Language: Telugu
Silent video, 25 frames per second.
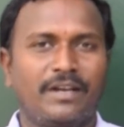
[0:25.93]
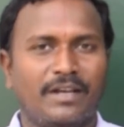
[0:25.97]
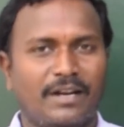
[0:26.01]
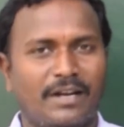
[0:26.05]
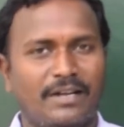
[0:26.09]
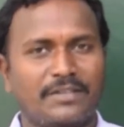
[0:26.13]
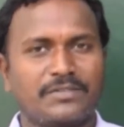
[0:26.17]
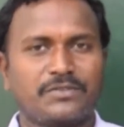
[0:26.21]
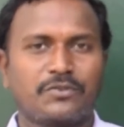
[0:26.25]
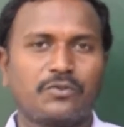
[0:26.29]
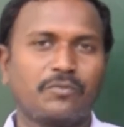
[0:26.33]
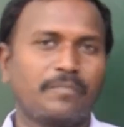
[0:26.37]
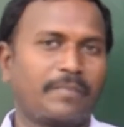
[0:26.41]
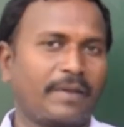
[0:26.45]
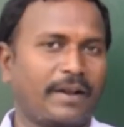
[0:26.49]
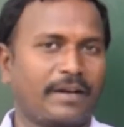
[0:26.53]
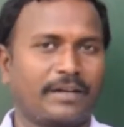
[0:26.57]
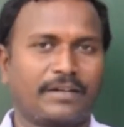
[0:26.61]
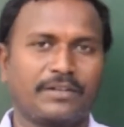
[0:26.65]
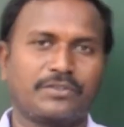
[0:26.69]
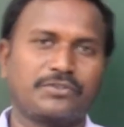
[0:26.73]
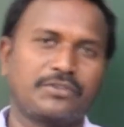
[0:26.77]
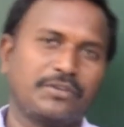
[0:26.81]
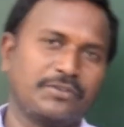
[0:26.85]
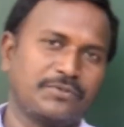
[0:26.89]
రాసుకొని
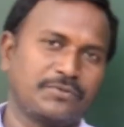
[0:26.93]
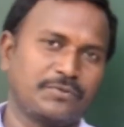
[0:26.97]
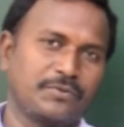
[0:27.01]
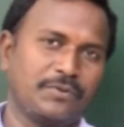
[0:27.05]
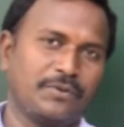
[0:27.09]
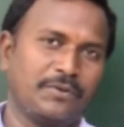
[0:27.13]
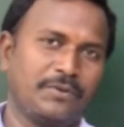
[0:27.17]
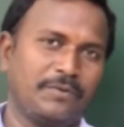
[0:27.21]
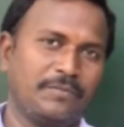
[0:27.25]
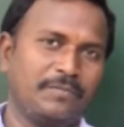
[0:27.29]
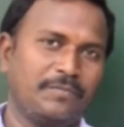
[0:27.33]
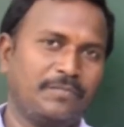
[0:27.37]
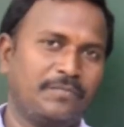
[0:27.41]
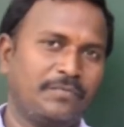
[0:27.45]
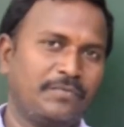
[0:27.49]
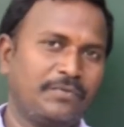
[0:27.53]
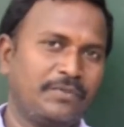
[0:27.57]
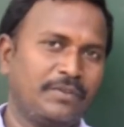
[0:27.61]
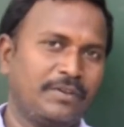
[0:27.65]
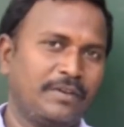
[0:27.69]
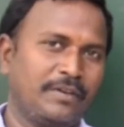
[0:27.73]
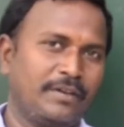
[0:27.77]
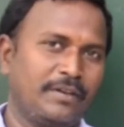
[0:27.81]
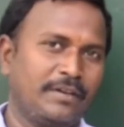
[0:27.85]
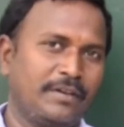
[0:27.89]
ప్రాక్టీస్ చేసుకున్నాం
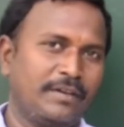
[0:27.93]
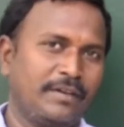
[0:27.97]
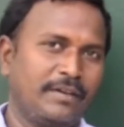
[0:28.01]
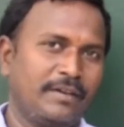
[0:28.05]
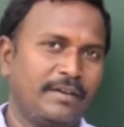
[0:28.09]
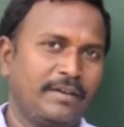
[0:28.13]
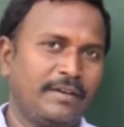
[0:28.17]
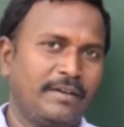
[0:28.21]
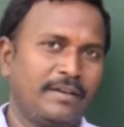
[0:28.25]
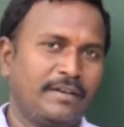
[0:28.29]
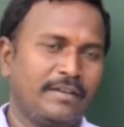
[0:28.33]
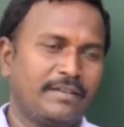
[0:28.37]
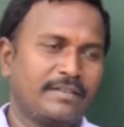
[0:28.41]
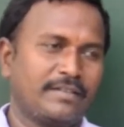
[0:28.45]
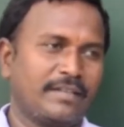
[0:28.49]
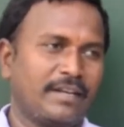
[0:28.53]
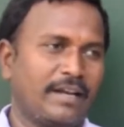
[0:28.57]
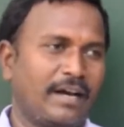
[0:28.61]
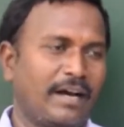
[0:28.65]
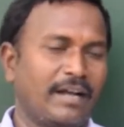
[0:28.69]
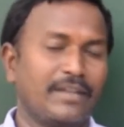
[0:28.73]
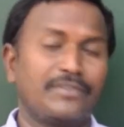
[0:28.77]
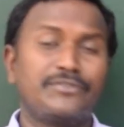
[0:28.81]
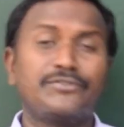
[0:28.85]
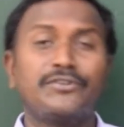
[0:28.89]
సరే
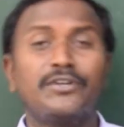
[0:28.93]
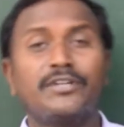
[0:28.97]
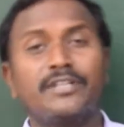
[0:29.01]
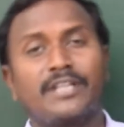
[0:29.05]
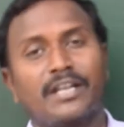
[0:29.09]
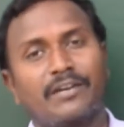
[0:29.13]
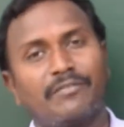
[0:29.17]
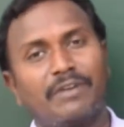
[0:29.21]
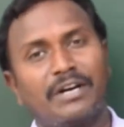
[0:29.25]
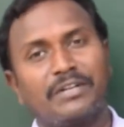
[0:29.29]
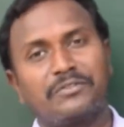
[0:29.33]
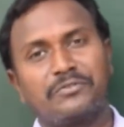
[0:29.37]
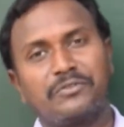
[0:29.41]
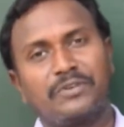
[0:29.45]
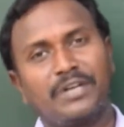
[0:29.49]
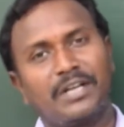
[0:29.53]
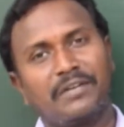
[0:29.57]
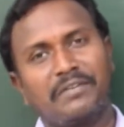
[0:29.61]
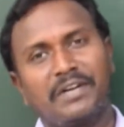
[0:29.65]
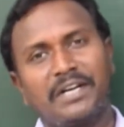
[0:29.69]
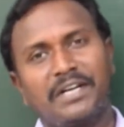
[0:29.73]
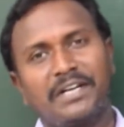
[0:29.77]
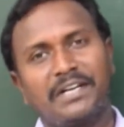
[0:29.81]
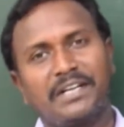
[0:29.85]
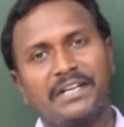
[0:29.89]
అచ్చుల తర్వాత
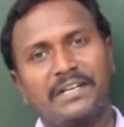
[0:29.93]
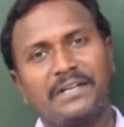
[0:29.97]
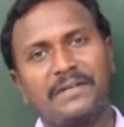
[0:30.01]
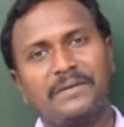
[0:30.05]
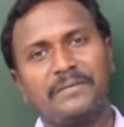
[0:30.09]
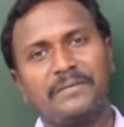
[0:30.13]
ఉండేవేంటి